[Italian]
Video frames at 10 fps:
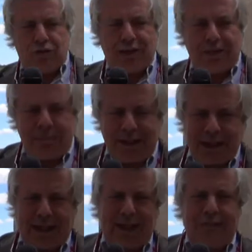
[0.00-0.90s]

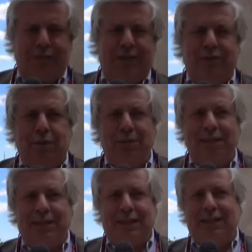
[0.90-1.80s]
geotermia
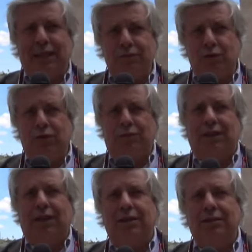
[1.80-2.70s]
effettivamente
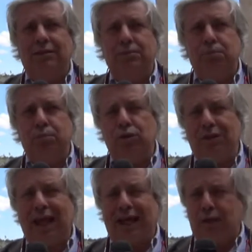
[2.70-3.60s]
talvolta
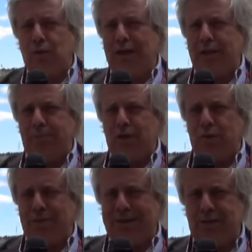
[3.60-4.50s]
può dare qualche
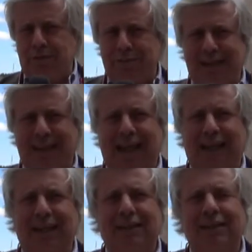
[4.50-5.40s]
preoccupazione
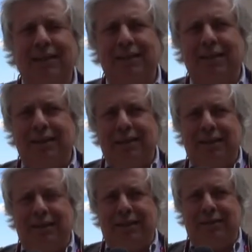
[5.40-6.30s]
ambientale,
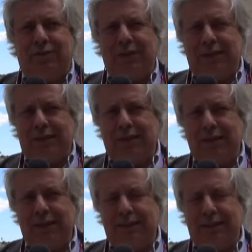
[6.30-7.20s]

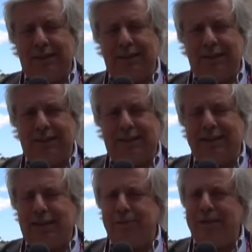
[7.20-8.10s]

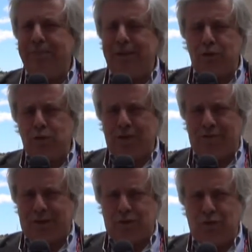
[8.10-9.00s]
essenzialmente per due
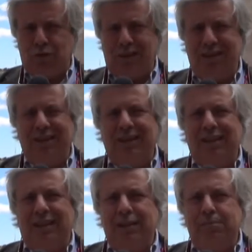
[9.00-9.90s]
fattori.
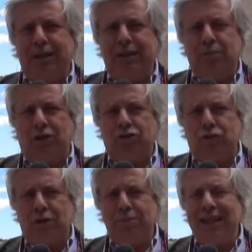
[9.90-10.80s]
Il primo, la
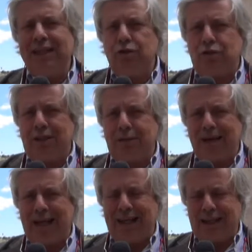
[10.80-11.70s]
geotermia
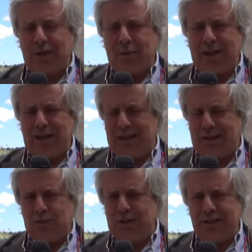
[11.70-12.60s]
idrotermale, che è
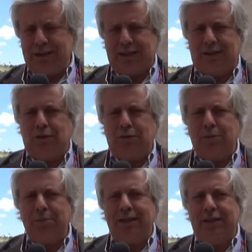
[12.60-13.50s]
quella utilizzata
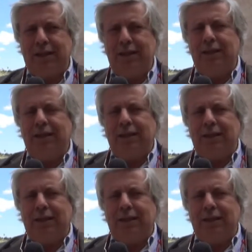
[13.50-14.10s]
normalmente,